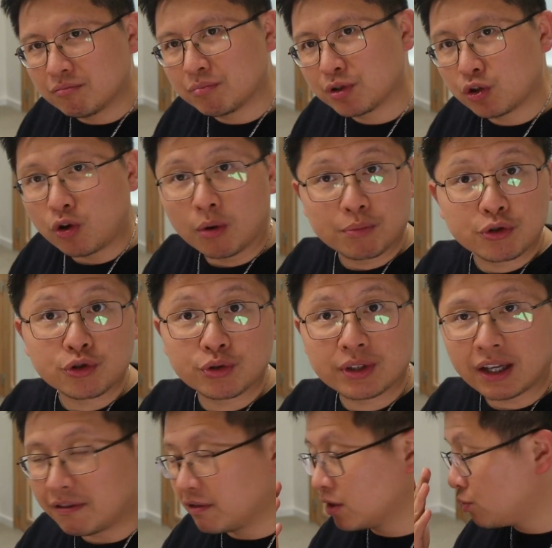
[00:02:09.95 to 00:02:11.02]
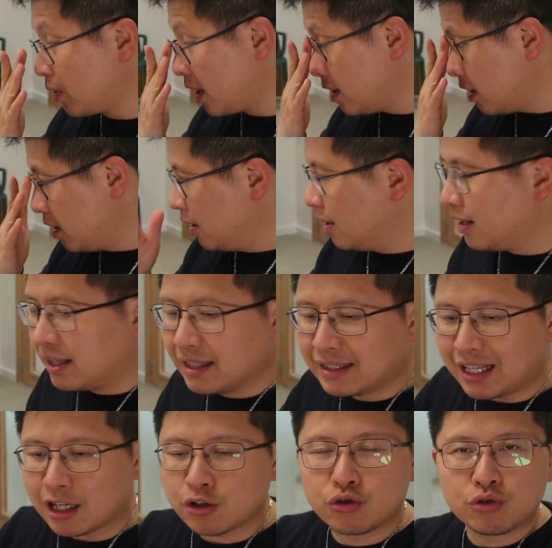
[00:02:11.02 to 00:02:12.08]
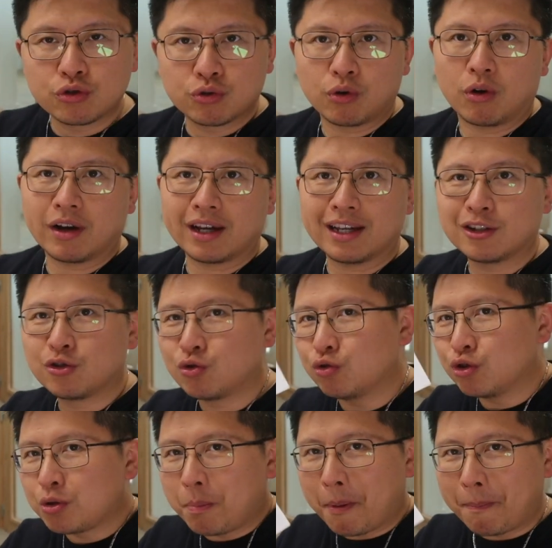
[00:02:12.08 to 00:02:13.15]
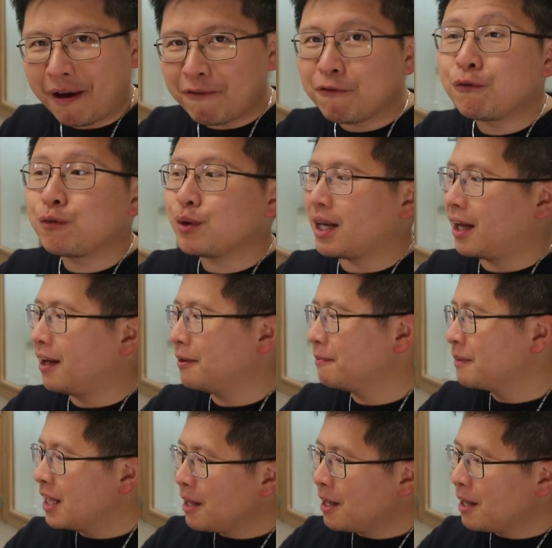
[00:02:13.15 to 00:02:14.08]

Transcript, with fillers: parce qu'en plus je suis très visuel, les tâches du jour. Et du coup, tu ne peux pas fuir.